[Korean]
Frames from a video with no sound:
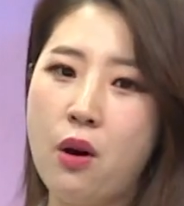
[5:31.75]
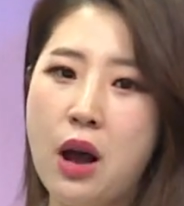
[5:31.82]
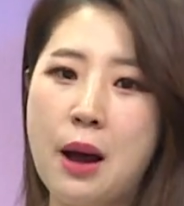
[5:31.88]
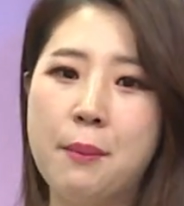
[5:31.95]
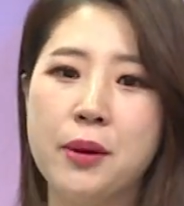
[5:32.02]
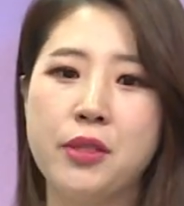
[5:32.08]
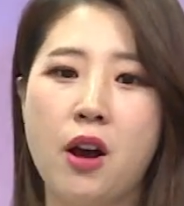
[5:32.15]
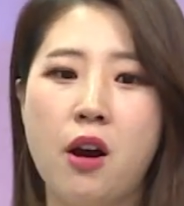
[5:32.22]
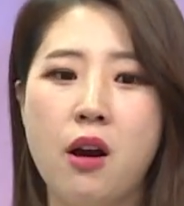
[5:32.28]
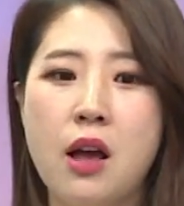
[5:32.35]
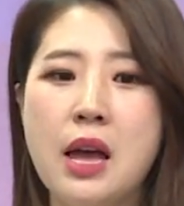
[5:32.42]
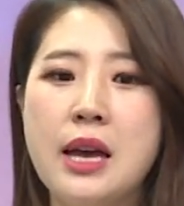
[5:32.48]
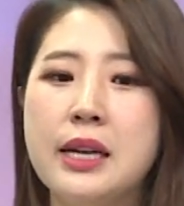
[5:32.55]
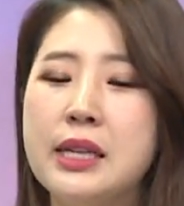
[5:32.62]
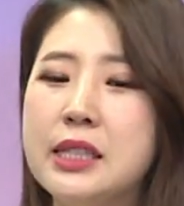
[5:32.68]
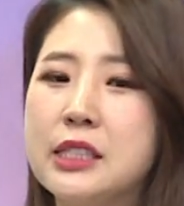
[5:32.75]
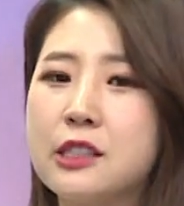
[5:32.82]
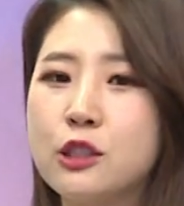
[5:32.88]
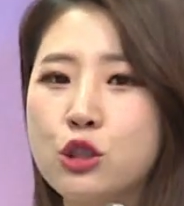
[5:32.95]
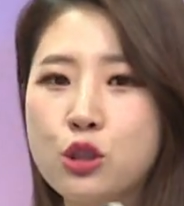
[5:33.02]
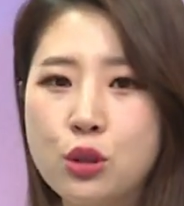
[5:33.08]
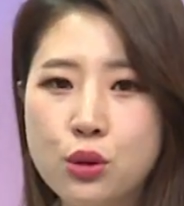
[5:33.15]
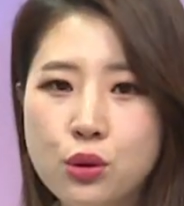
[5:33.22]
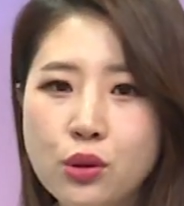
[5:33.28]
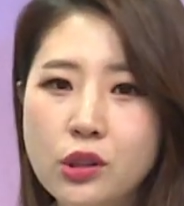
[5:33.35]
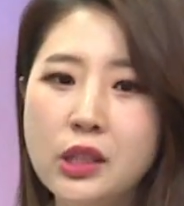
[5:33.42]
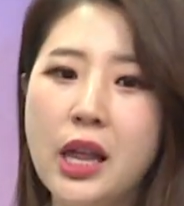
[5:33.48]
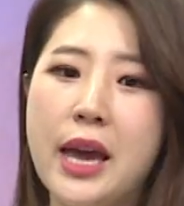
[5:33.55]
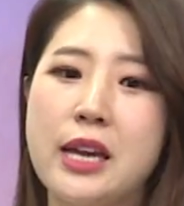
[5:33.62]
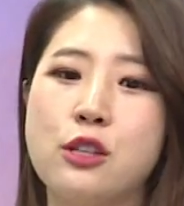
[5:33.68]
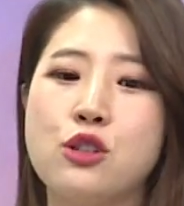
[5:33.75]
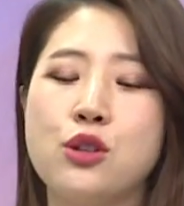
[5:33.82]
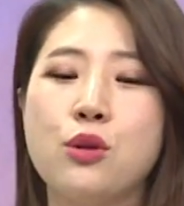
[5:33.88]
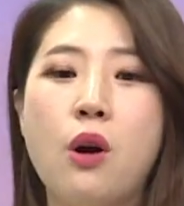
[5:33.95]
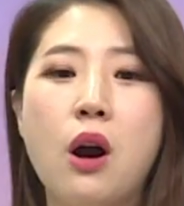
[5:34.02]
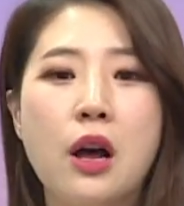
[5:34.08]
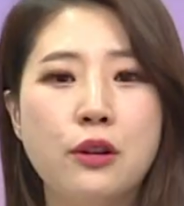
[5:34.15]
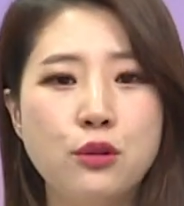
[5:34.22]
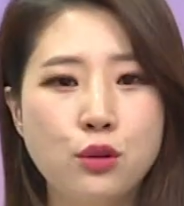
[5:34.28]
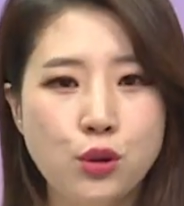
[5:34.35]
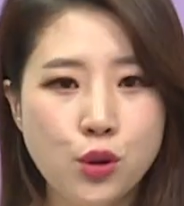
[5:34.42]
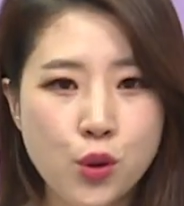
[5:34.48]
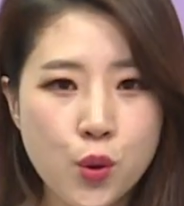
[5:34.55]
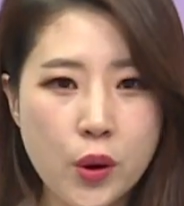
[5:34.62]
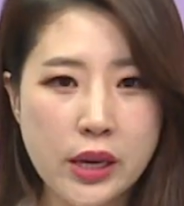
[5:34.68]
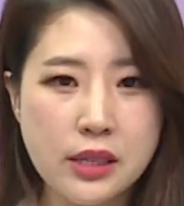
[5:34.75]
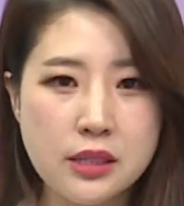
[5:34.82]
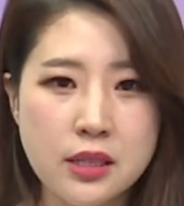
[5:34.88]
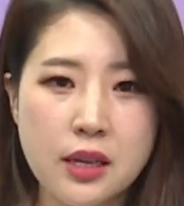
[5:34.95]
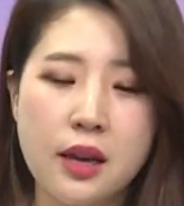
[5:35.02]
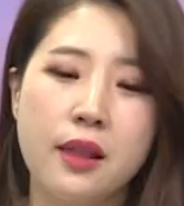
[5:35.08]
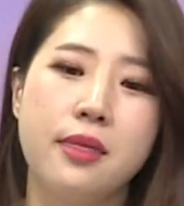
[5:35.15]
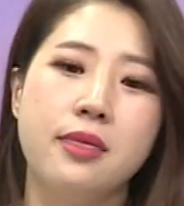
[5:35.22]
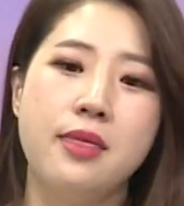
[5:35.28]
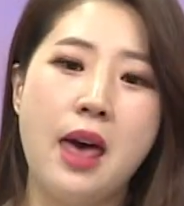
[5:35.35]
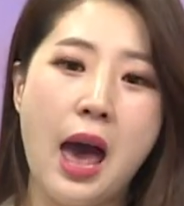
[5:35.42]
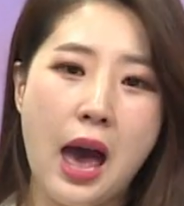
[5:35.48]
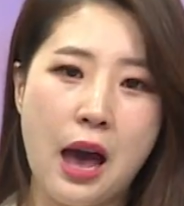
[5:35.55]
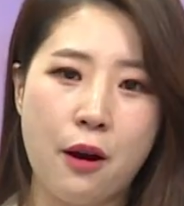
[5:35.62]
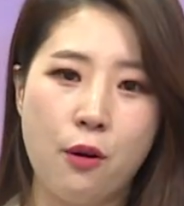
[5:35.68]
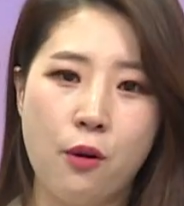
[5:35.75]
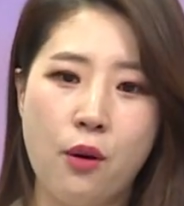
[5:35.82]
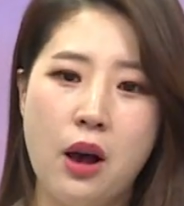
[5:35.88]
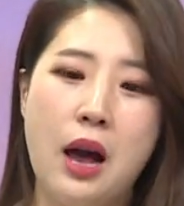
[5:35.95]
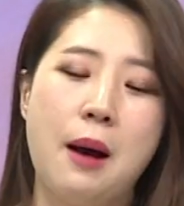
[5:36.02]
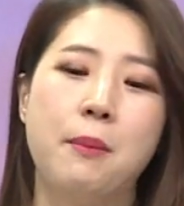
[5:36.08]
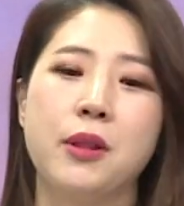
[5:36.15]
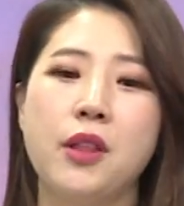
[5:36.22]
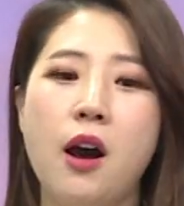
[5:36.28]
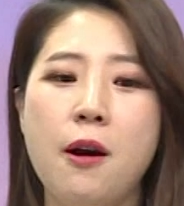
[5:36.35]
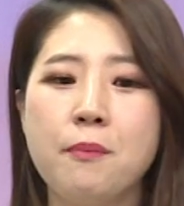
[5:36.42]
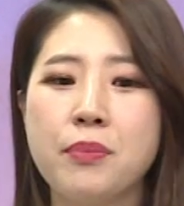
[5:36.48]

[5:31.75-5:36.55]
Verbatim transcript: 한 번 더. It's too late to undo it now. 한번 더.